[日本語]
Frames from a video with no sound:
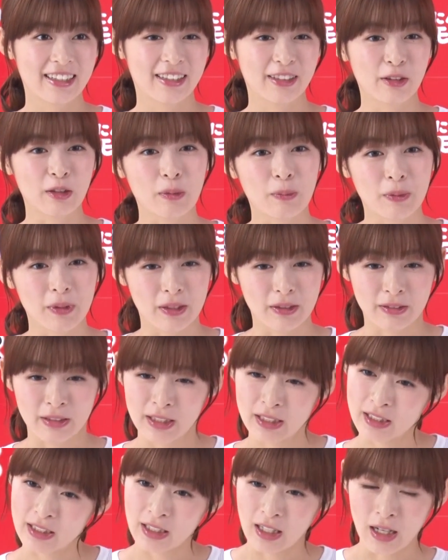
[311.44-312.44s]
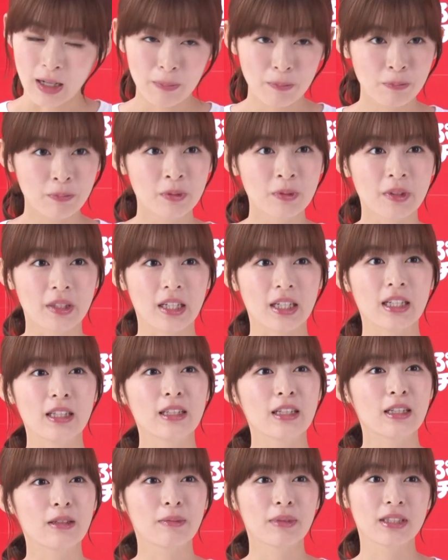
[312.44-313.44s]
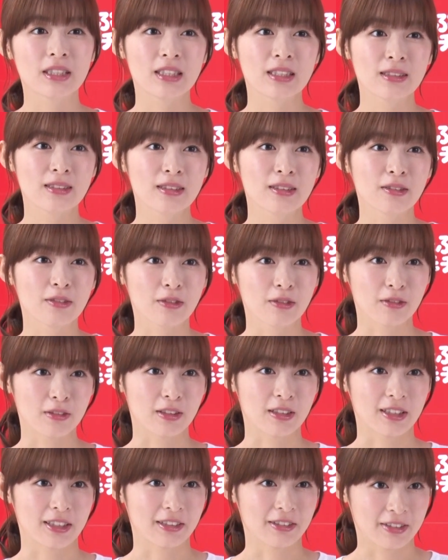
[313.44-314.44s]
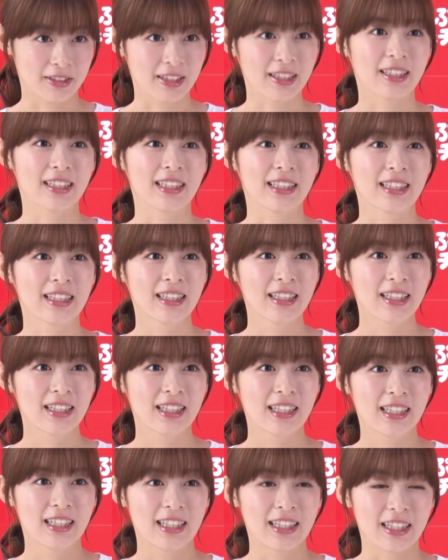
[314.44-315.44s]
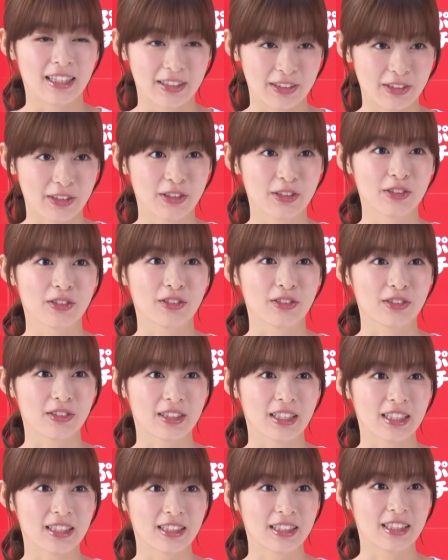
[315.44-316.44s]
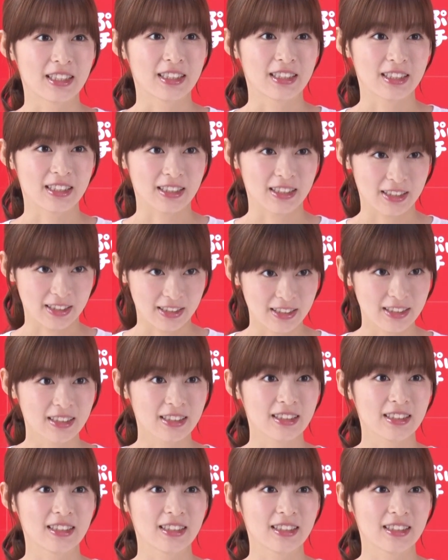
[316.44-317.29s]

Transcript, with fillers: あとやっぱり私はっぷんなかなか待ちきれることがなくて、あのすぐ電子レンジ